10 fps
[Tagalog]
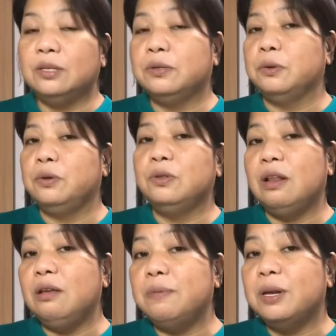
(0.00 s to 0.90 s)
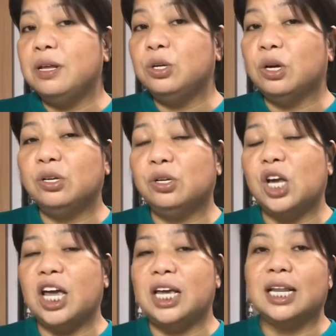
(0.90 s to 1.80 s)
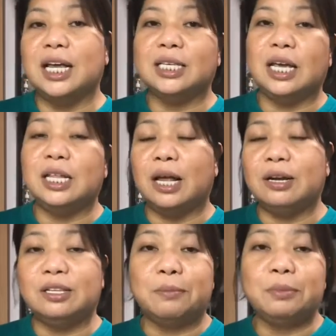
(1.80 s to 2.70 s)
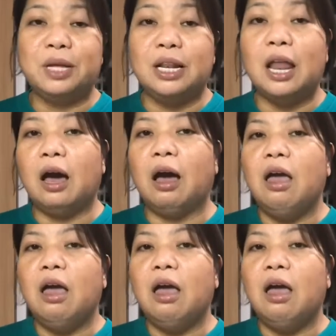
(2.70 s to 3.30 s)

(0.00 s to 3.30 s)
So, yung delivery charge niya, inasa 800 something lang.